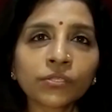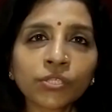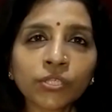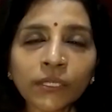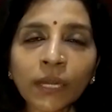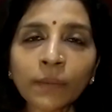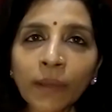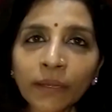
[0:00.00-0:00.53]

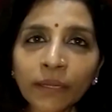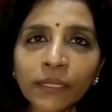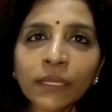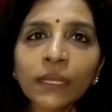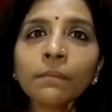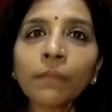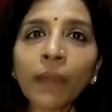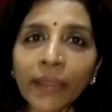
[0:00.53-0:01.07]
সেটার মানে
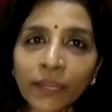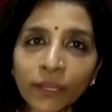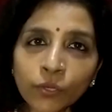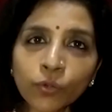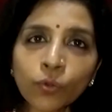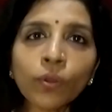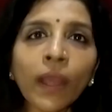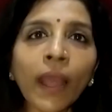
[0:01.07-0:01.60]
কি
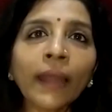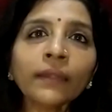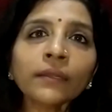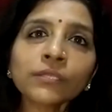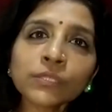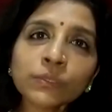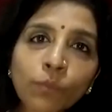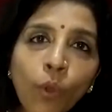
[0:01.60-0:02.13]
মাইক্রো অ্যান্ড
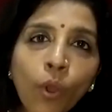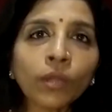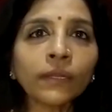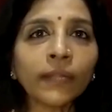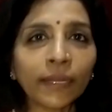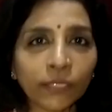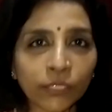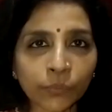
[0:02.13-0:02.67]
স্মল
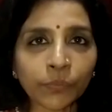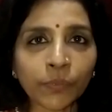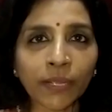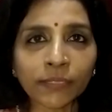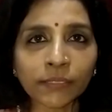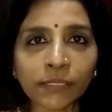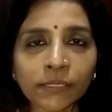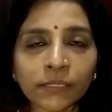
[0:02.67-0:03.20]

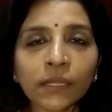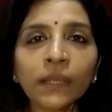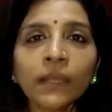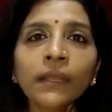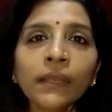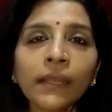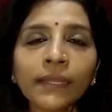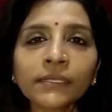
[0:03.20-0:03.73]
এন্টারপ্রাইজেস
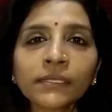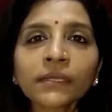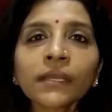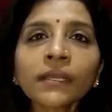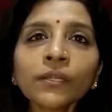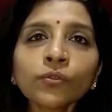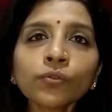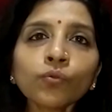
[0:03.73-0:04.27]
এটাকে
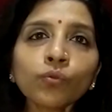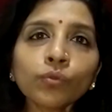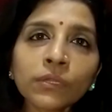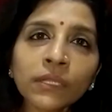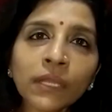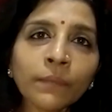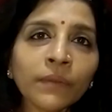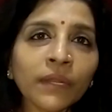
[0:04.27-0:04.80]
কিন্তু
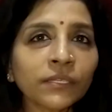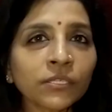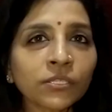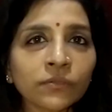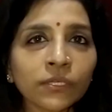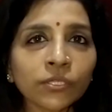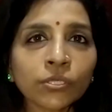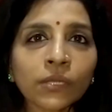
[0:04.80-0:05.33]
উদ্যম
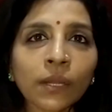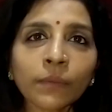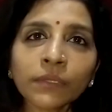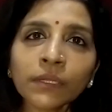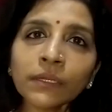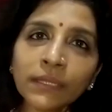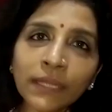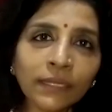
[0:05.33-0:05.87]
রেজিস্ট্রেশন
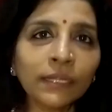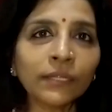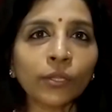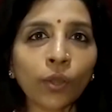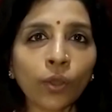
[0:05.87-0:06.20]
আমাদের নিয়ে নিতে